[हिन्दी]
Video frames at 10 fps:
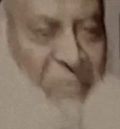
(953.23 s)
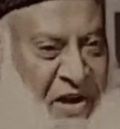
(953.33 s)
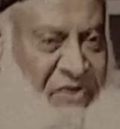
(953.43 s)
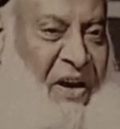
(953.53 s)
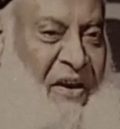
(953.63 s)

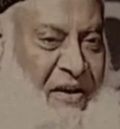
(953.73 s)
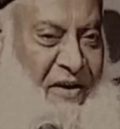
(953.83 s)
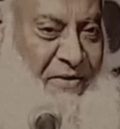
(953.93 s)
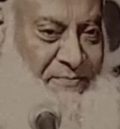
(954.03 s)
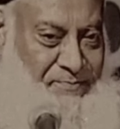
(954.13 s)
इबलीस कह
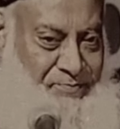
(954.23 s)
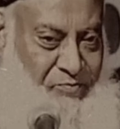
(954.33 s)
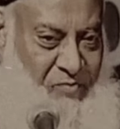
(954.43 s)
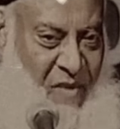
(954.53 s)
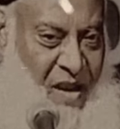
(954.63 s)
रहा है
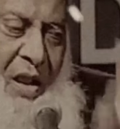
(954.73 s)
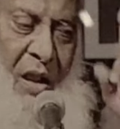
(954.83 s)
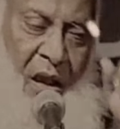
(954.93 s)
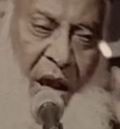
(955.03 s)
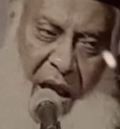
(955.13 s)

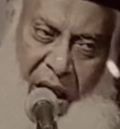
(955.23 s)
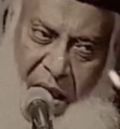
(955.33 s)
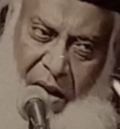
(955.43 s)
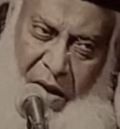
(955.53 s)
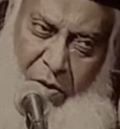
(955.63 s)

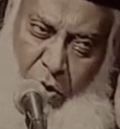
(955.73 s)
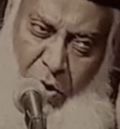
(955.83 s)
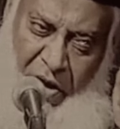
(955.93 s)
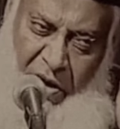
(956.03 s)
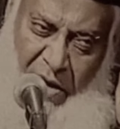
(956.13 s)
है अगर
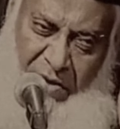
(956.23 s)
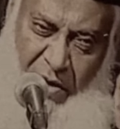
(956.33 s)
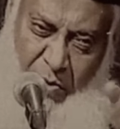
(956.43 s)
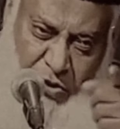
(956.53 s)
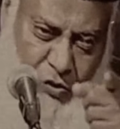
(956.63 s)
कोई
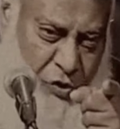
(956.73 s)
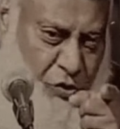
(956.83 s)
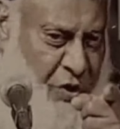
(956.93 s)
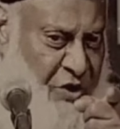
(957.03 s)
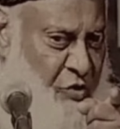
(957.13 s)
खतर मुझको
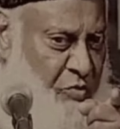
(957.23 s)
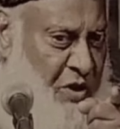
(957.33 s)
तो इस